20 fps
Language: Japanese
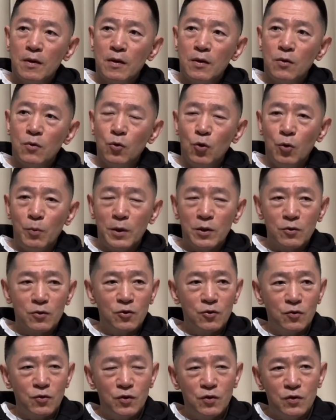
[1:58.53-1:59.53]
ローマの
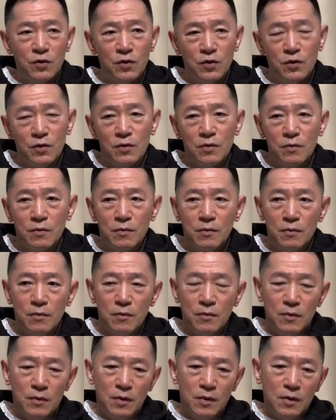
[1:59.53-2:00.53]
休日。
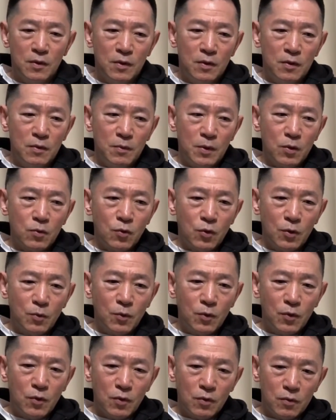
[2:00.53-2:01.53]
まあ、これ
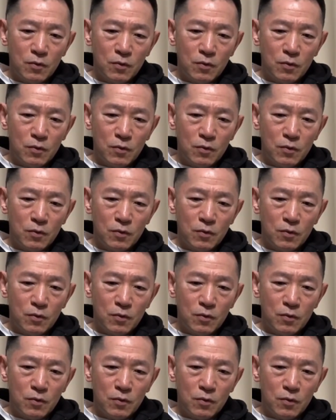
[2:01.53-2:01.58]
も、